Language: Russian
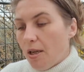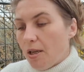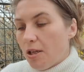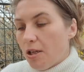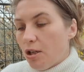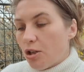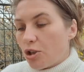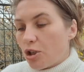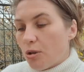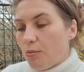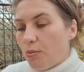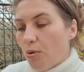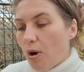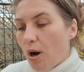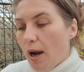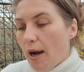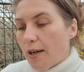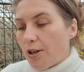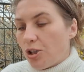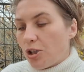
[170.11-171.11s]
Ижебо
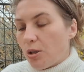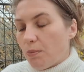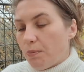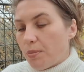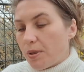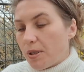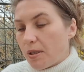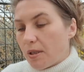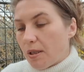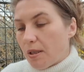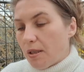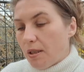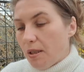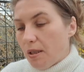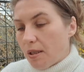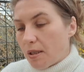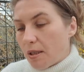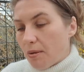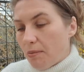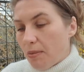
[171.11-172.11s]
аще
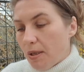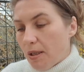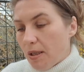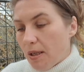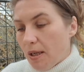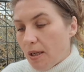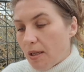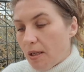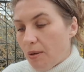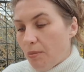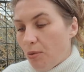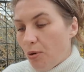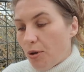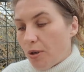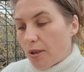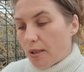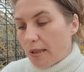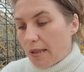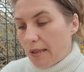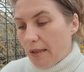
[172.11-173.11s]
постыдится мне и
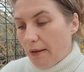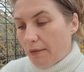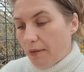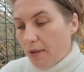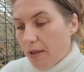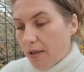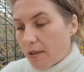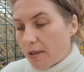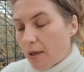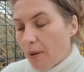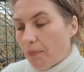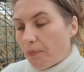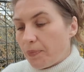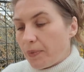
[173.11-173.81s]
моих словес,